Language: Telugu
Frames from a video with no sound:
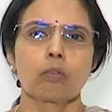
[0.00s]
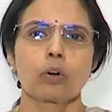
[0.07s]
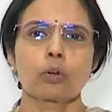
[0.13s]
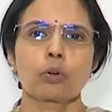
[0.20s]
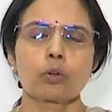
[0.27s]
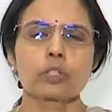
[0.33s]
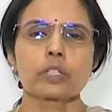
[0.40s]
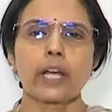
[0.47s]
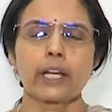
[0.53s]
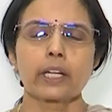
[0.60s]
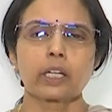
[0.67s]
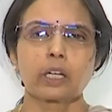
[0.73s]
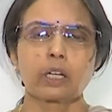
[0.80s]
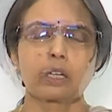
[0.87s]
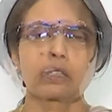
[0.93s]
ఒకరోజు
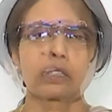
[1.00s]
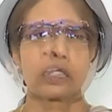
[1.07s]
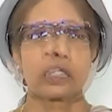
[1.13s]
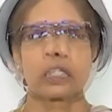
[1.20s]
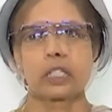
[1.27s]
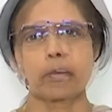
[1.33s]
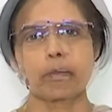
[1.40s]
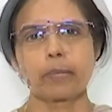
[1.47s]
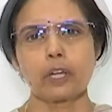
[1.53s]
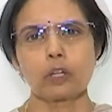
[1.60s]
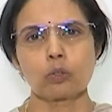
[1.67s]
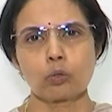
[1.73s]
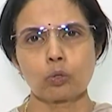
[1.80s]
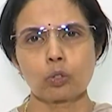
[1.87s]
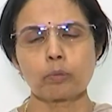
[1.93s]
ఆయన
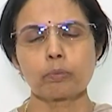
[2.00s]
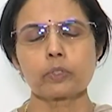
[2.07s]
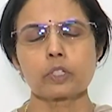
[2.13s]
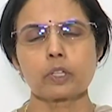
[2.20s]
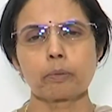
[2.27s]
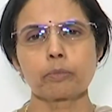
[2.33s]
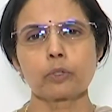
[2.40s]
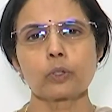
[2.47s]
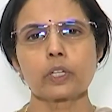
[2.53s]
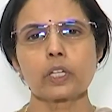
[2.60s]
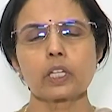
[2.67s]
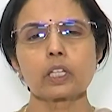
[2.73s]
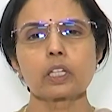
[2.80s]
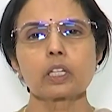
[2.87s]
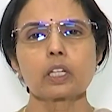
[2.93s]
చెప్పారు కుటుంబ సభ్యులకి